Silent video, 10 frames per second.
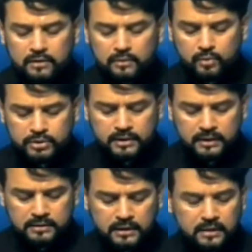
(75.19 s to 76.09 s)
उसके
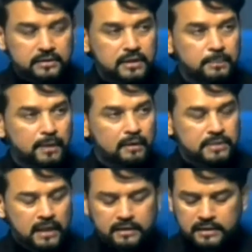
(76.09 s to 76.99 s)
अंतर्गत ये
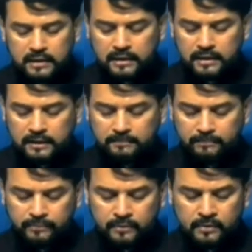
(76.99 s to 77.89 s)
प्रावधान किया गया
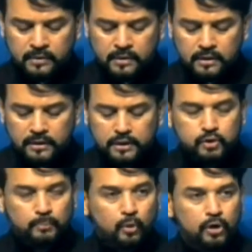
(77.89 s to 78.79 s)
कि जो
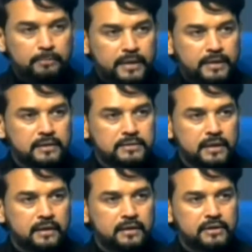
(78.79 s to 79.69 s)
बोर्ड मीटिंग्स हैं
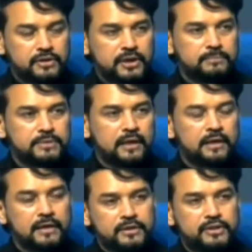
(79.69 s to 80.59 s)
ईजीएम्स e हैं
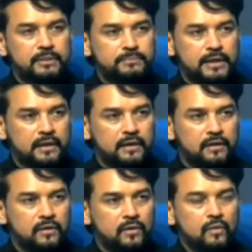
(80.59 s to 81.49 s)
एजीएम्स हैं
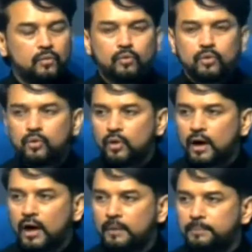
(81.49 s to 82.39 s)
उनको
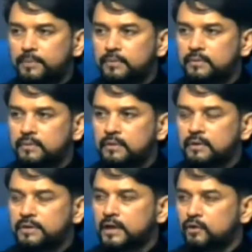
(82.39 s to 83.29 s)
आप
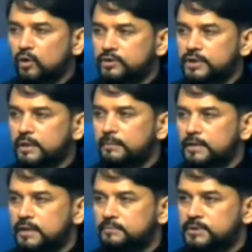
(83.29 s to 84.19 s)
टेक्नोलॉजी के
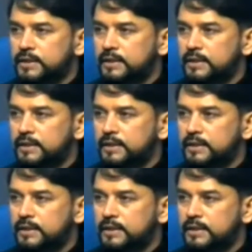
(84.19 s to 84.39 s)
माध्यम से